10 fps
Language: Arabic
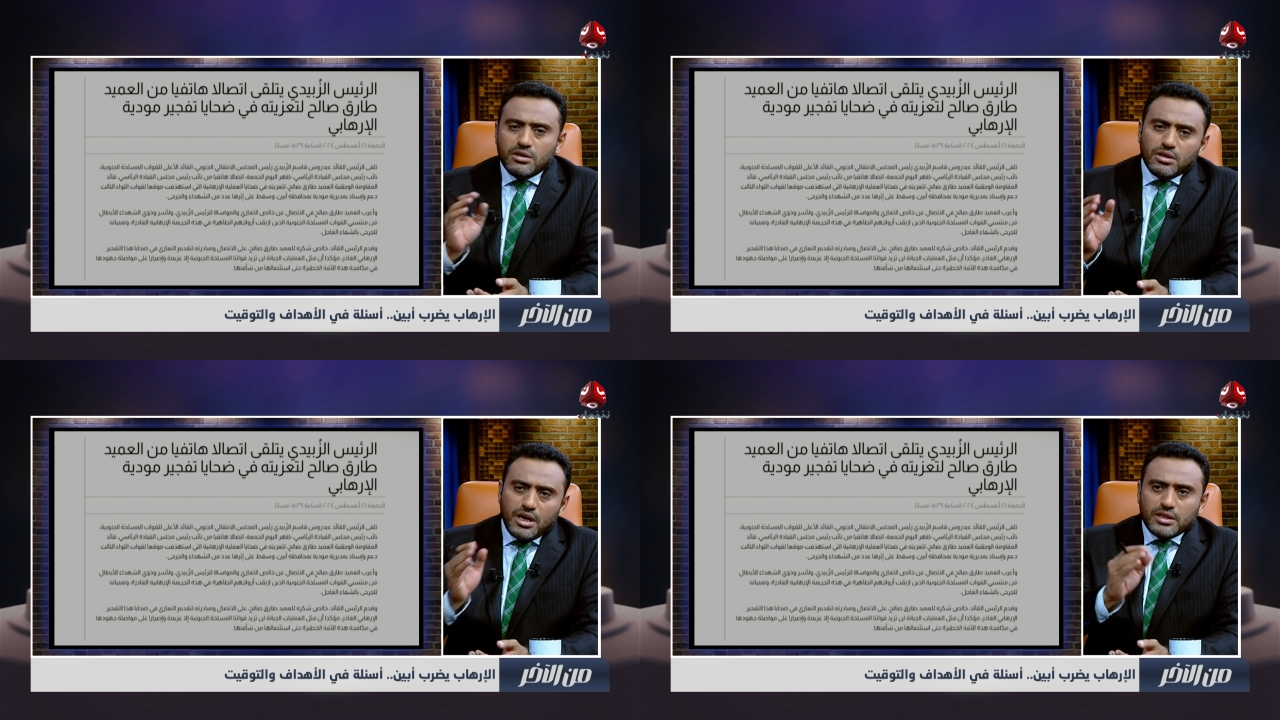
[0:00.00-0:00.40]

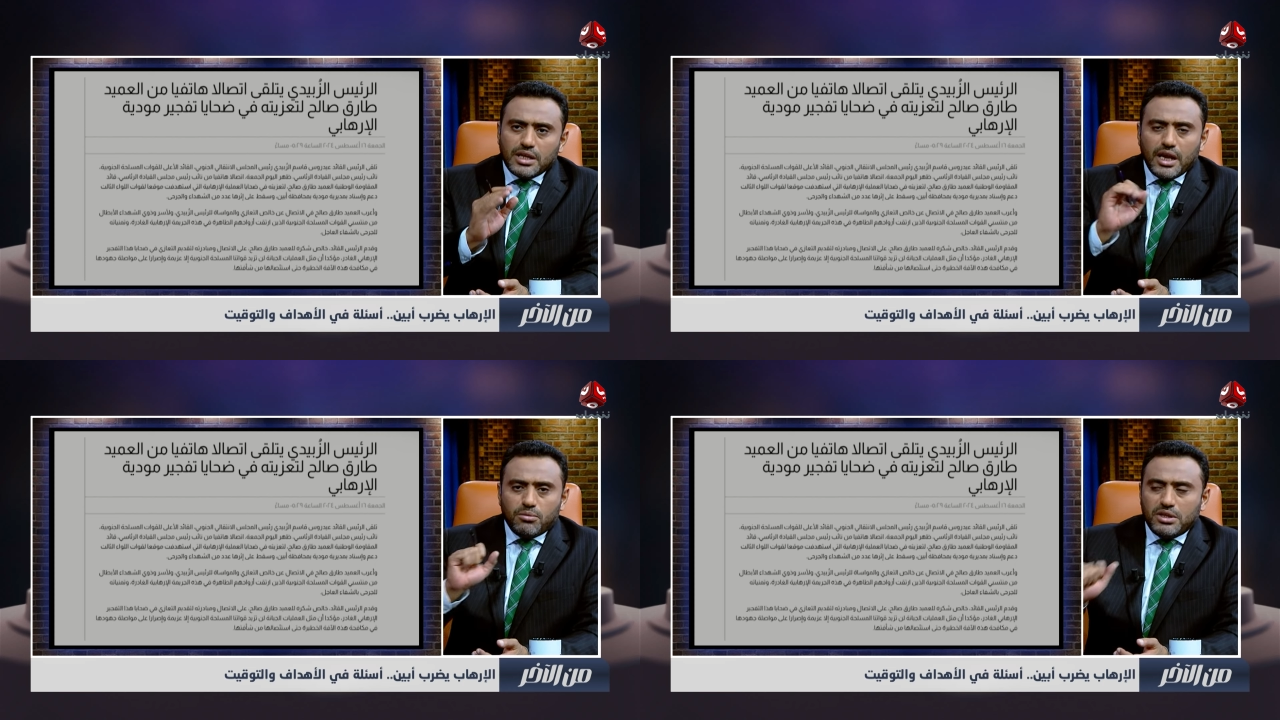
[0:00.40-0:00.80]
يعني
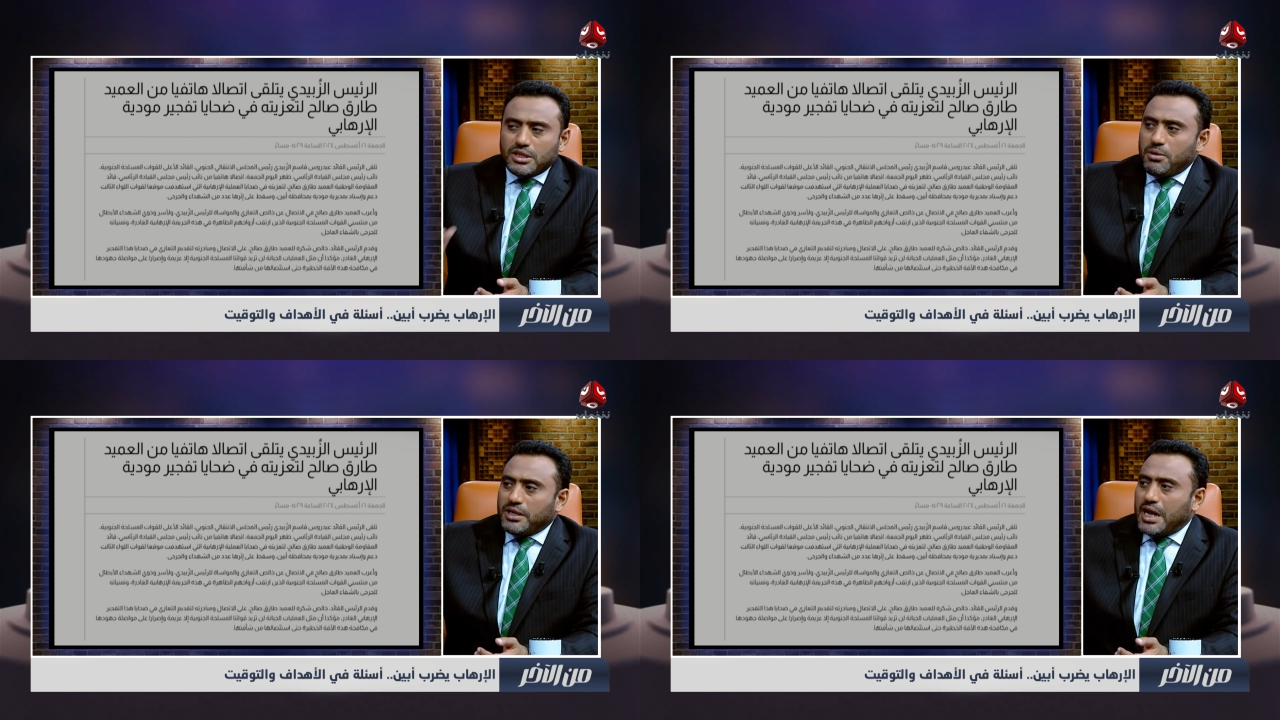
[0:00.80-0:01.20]
طارق
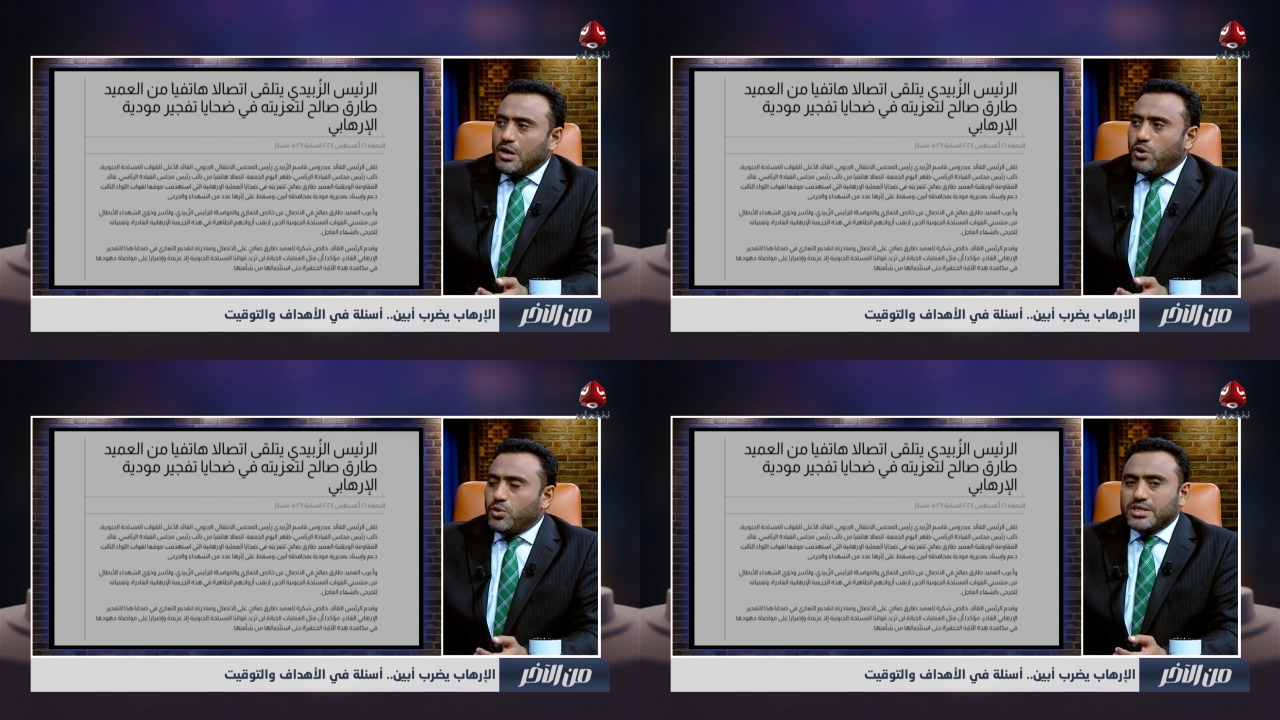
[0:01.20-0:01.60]
بطبيعه الحال
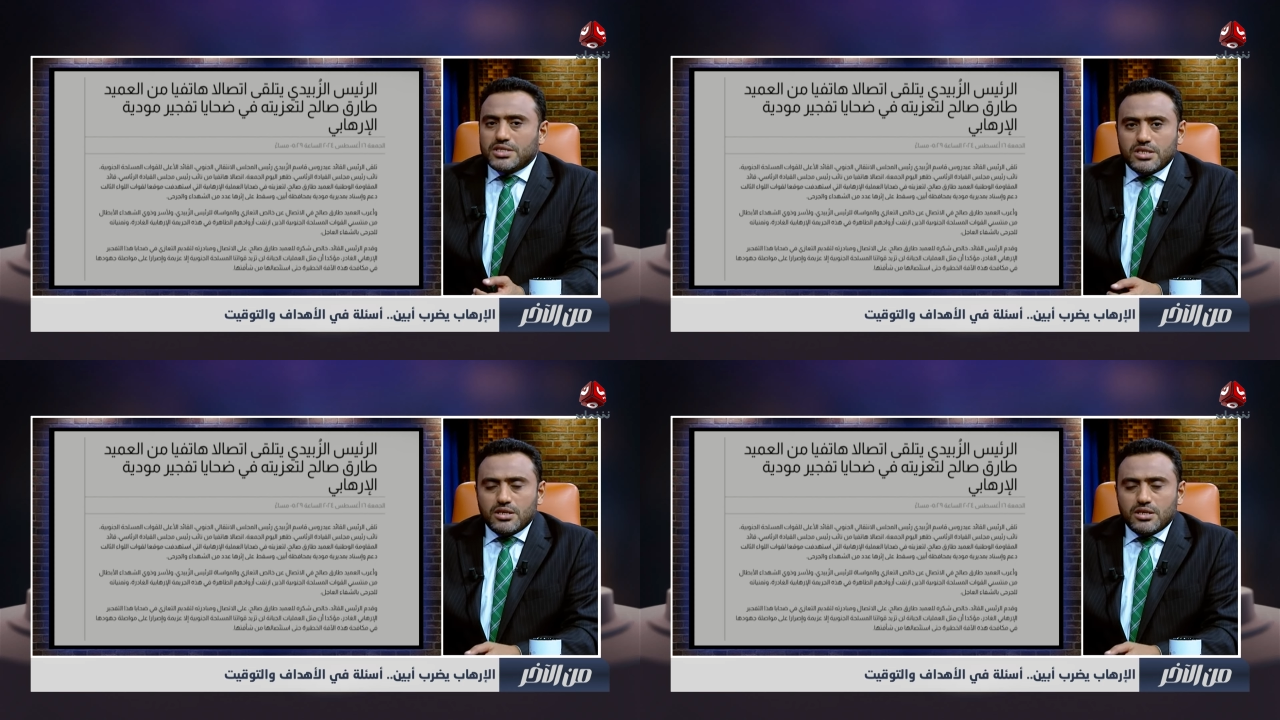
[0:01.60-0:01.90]
هو يعزي